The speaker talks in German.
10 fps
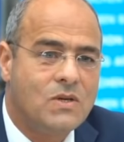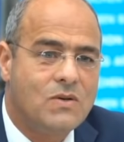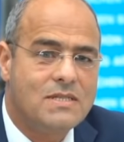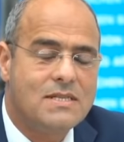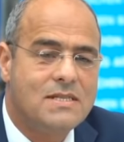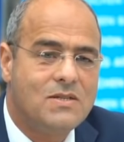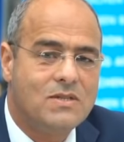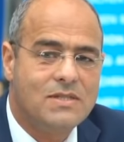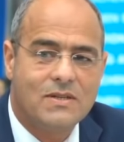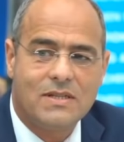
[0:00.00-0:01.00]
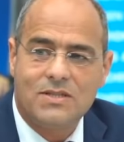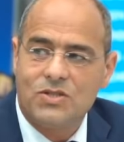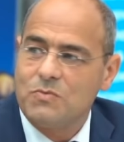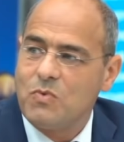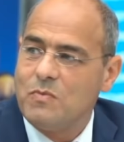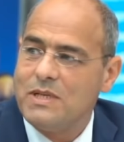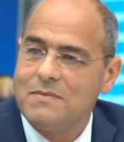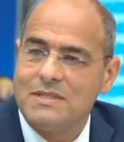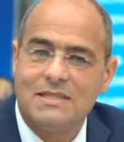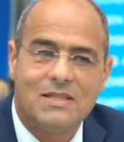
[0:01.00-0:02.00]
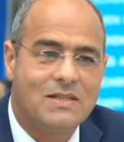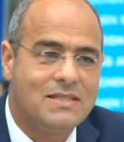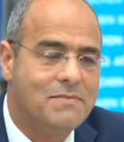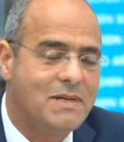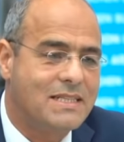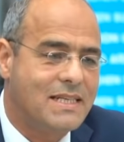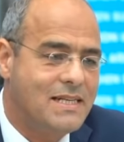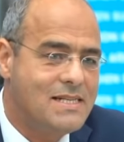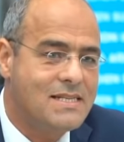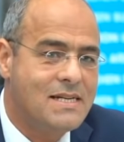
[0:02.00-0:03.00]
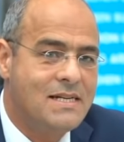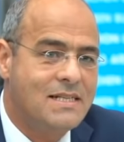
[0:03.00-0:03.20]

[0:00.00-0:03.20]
Und das ist nicht nur ein theoretisches Problem, das ist auch ein sehr materielles.